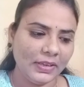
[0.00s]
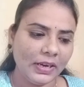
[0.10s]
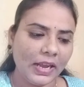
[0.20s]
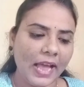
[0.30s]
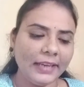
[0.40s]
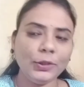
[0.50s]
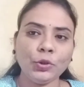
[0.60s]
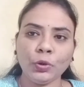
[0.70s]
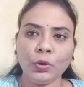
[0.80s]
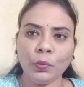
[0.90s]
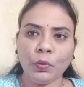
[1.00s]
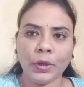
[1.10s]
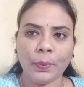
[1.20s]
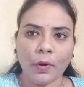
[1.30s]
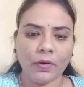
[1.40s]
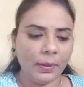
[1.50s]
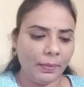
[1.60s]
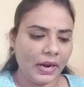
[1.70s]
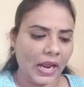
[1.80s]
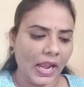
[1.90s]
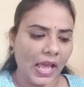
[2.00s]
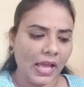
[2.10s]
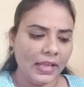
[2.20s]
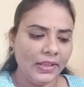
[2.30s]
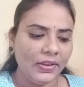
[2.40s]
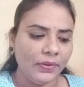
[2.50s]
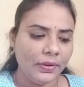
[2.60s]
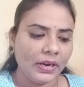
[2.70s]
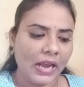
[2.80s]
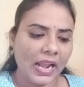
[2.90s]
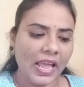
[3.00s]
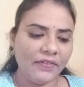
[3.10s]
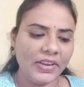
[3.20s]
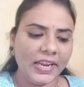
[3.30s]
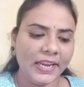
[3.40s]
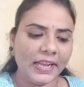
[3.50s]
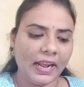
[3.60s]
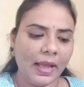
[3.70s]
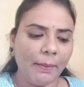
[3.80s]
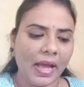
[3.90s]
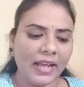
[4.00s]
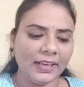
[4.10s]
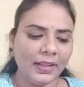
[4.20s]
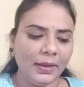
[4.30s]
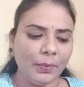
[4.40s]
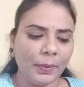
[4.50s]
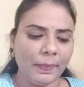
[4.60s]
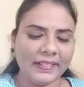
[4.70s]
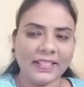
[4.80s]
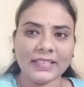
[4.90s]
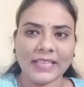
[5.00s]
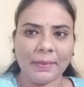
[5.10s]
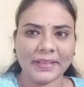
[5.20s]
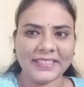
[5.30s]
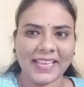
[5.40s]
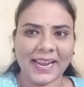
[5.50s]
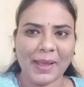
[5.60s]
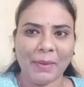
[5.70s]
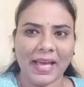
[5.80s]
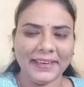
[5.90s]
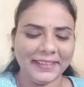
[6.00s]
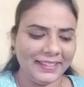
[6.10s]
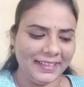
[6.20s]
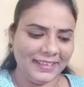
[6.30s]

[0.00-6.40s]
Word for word: కానీ జుట్టు ఊడిపోవడం కళ కళావిహీనంగా మారటం ఇప్పుడు పెద్ద సమస్యగా మారింది